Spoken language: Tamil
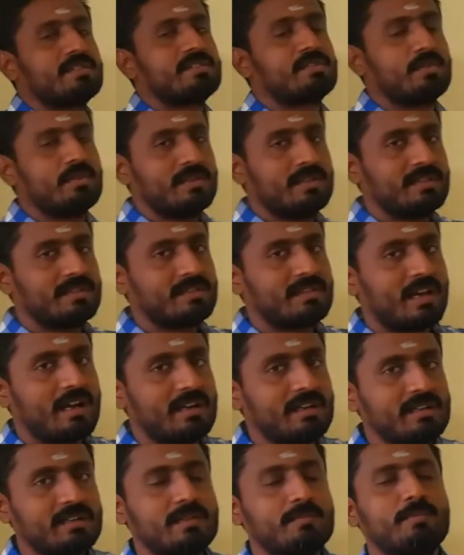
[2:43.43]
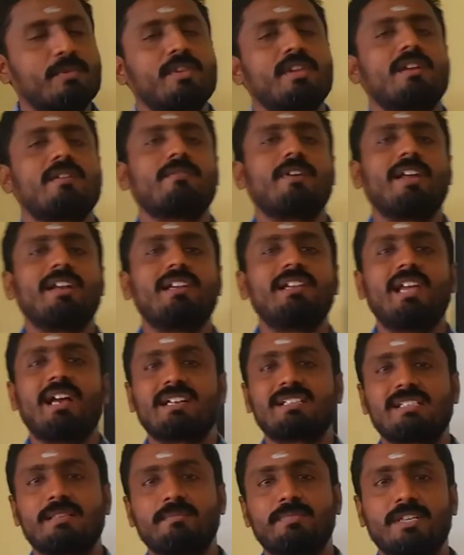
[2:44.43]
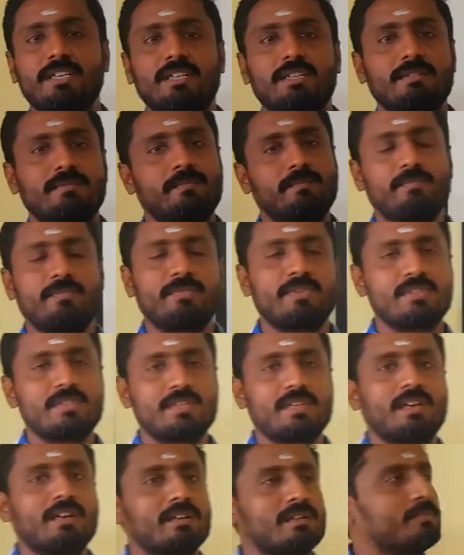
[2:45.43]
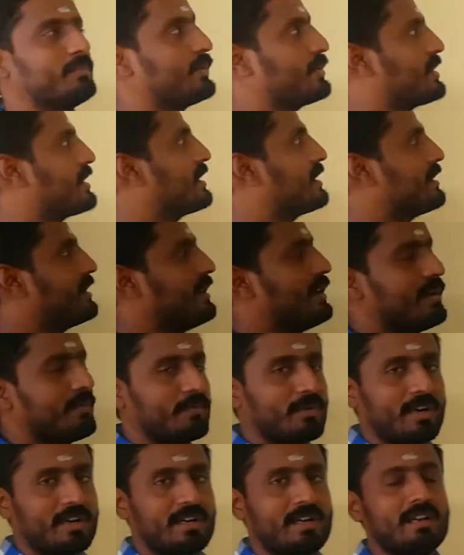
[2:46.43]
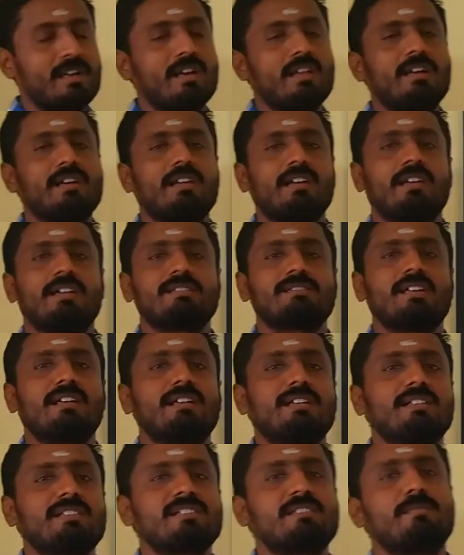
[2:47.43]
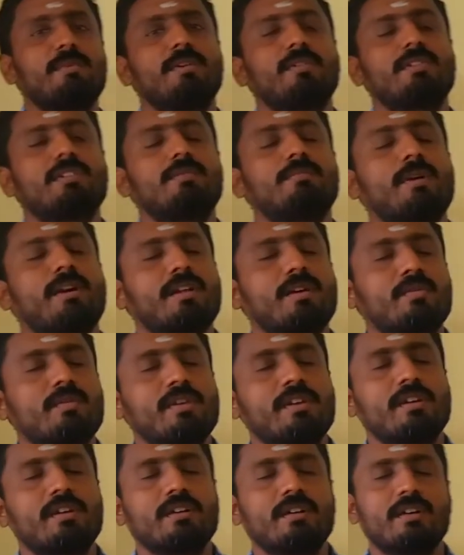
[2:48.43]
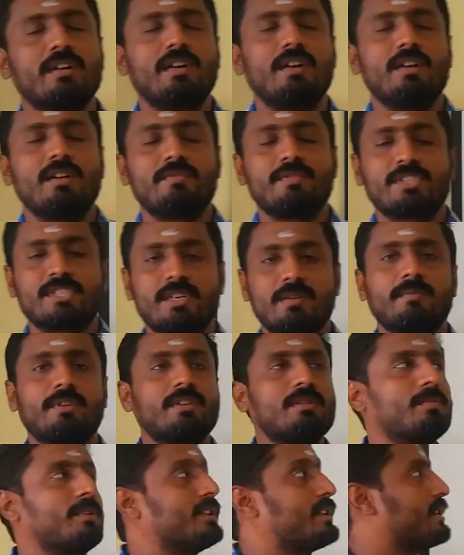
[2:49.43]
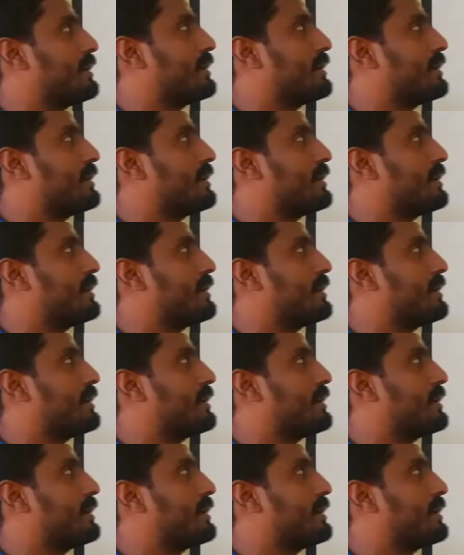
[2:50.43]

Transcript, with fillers: ஸோ இதுதான் இப்போதைக்கு வைட்லி அக்செப்டட் சரியா இப்போதைக்கு ப்ராக்டிக்கலாக எல்லா சயின்டிஸ்ட்டுமே வந்து பண்ணக்கூடிய விஷயம் வந்து பார்த்திங்க